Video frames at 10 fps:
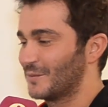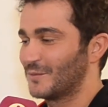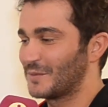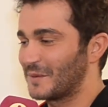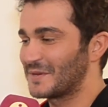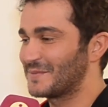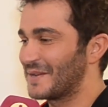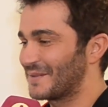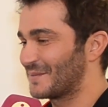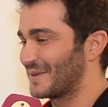ومثل ما
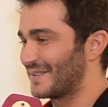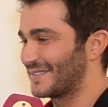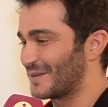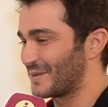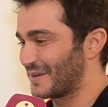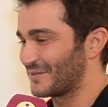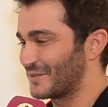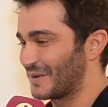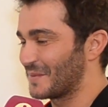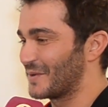سمعت بدنا نصور لها
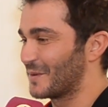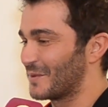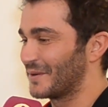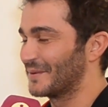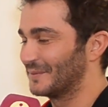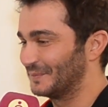فيديو كليب بألمانيا